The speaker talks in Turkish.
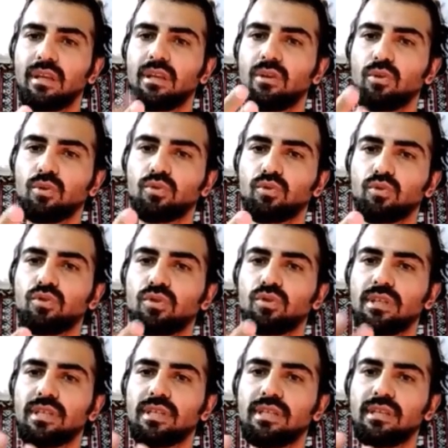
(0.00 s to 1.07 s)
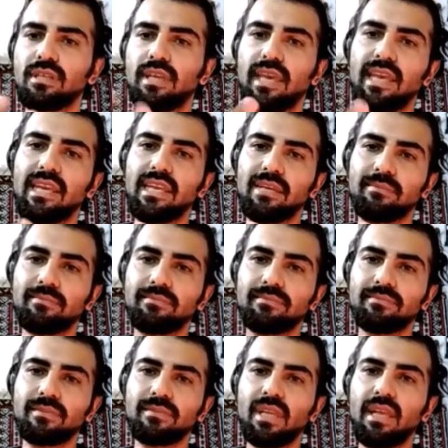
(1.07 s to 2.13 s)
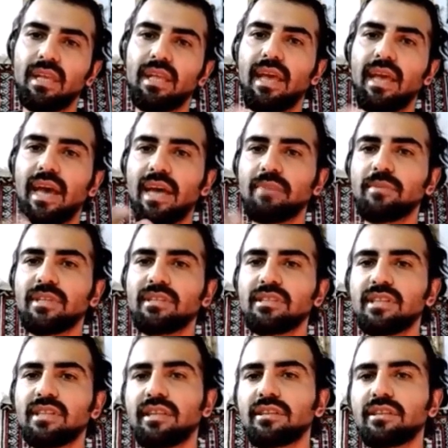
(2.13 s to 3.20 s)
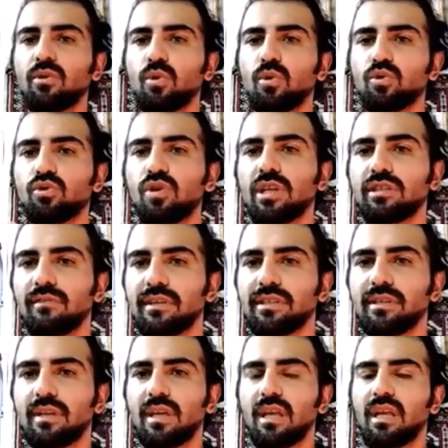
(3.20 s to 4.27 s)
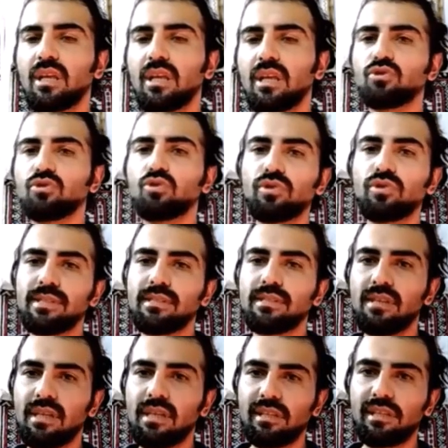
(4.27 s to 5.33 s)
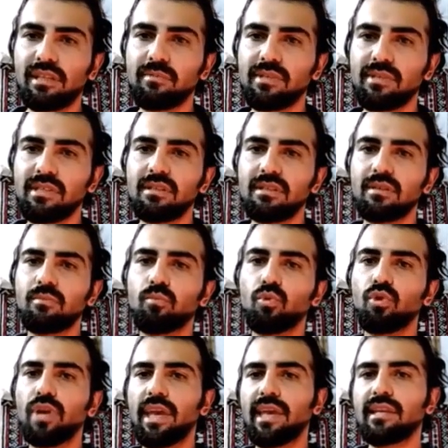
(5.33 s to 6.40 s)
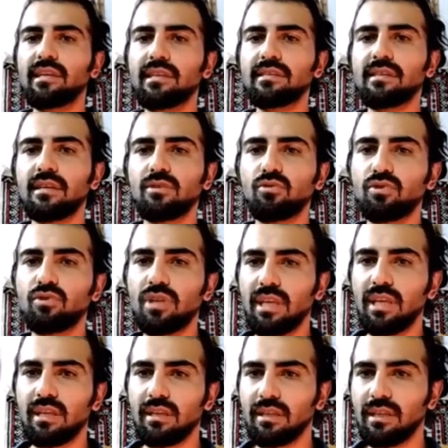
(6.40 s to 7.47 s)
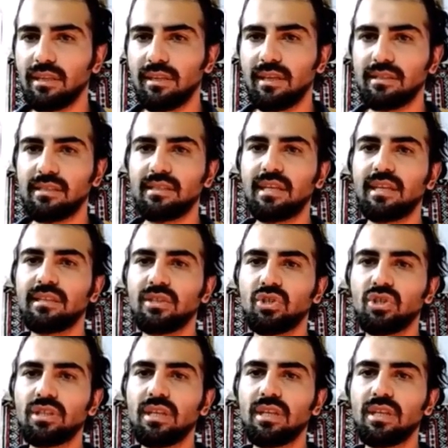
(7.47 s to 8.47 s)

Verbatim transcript: 30, 40, 50. Her birinin kendine özgü adı var. Sonrasında atalarımızın bu 50'li sayı düzeneyi yetersiz geldiği için